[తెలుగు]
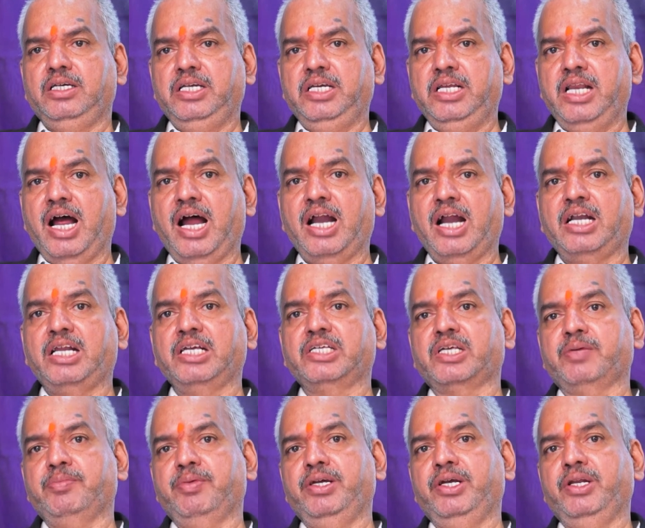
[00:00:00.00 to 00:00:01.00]
ఇలాంటి
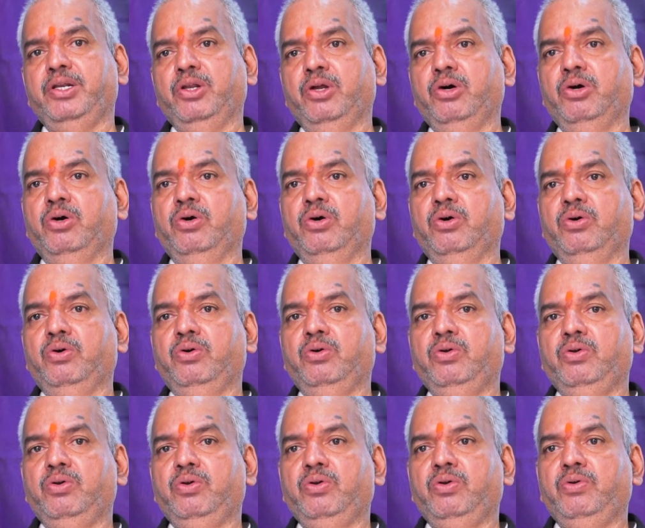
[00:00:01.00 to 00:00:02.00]
సమయంలో
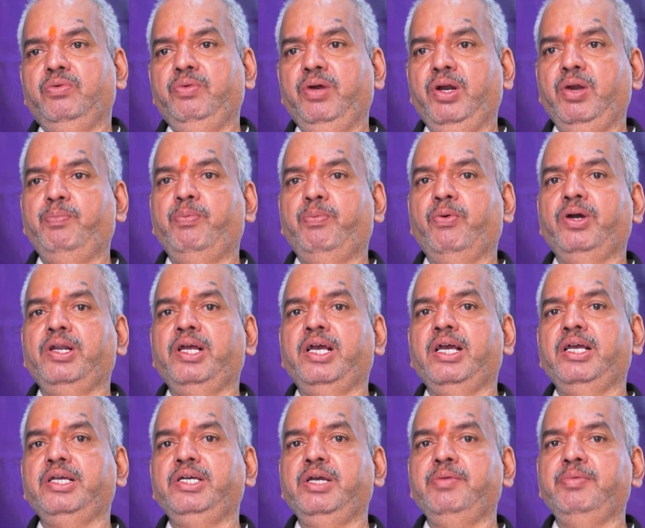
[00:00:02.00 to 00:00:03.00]
వీళ్ళు పోనే
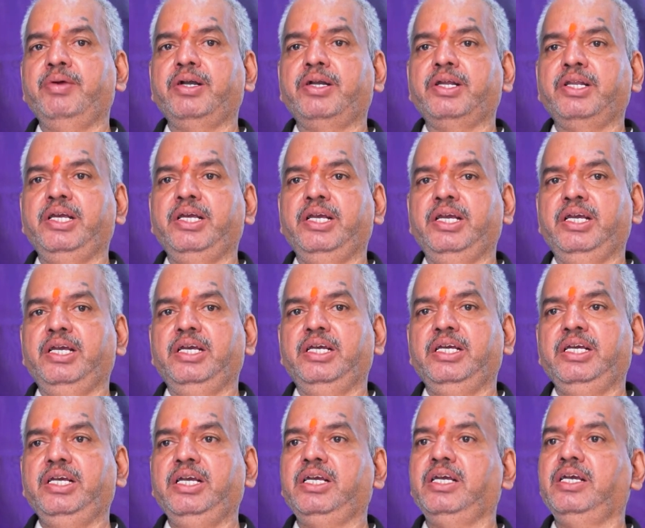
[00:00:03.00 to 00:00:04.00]
ఈవెంట్ని
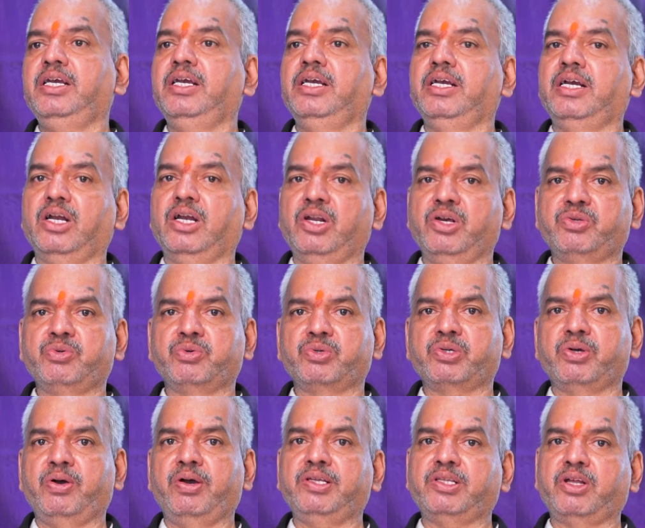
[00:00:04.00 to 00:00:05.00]
ఈ గణేష్
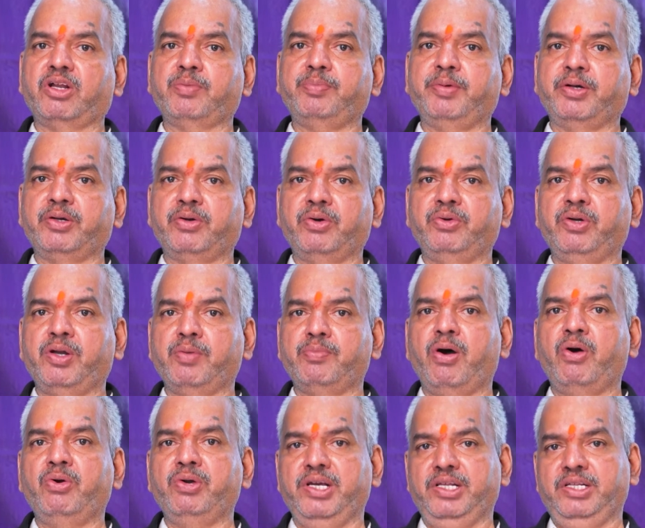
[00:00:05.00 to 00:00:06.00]
ఉత్సవం అయిన తర్వాత పెట్టుకొని ఉంటే
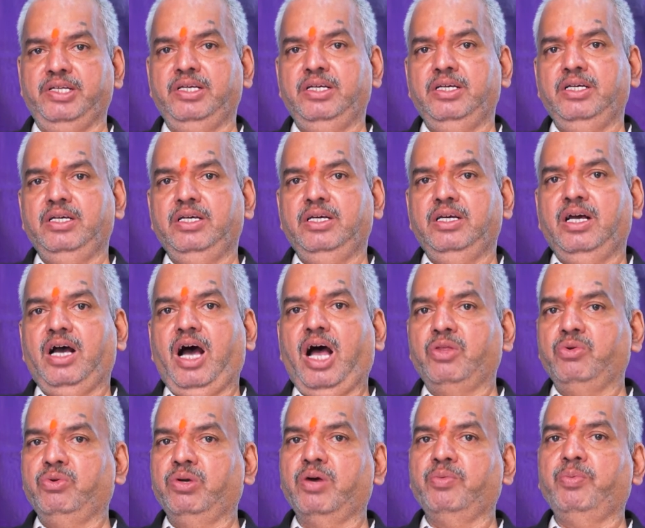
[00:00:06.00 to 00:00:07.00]
బాగుండేది అది
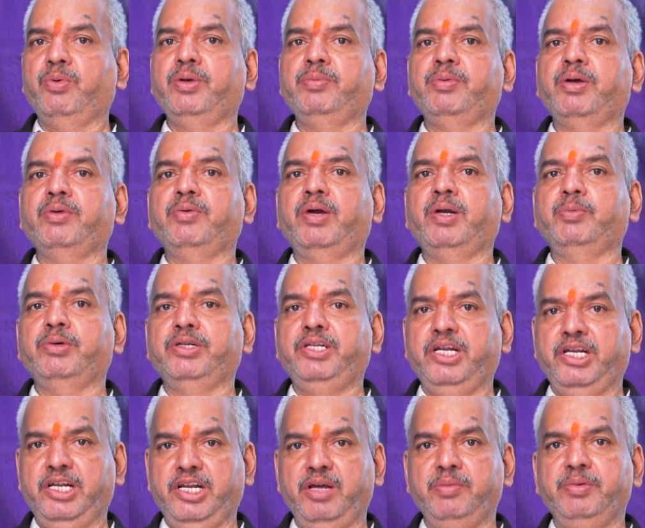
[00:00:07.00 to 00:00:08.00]
కూడా పోయిపోయి వాళ్ళు పోయి
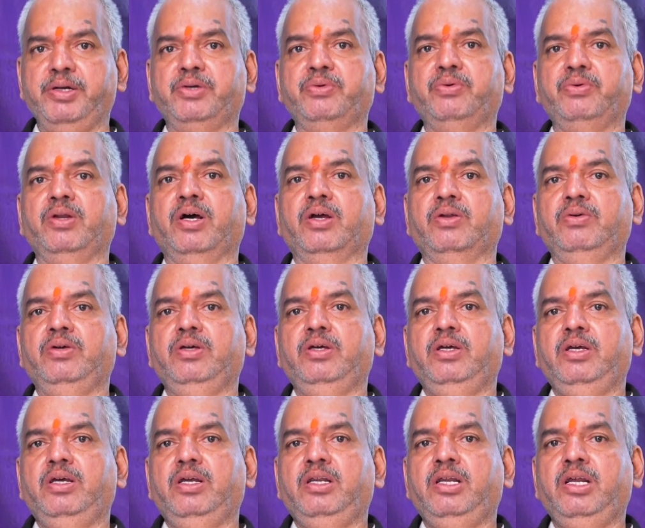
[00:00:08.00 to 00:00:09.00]
నిన్ననే పెట్టుకున్నారు
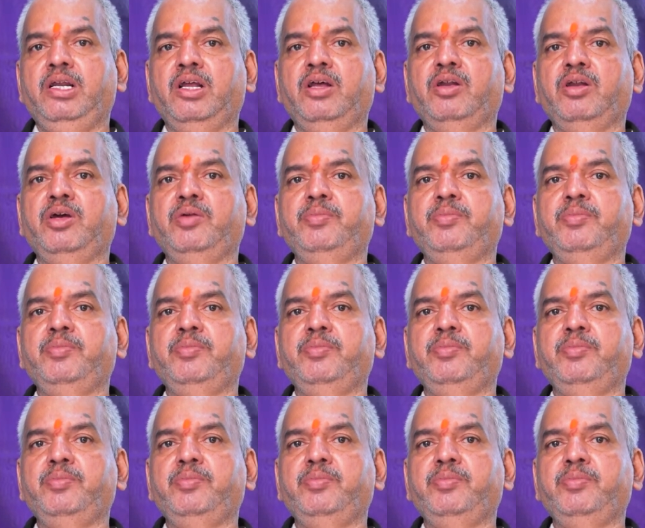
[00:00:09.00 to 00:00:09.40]
నిన్ననే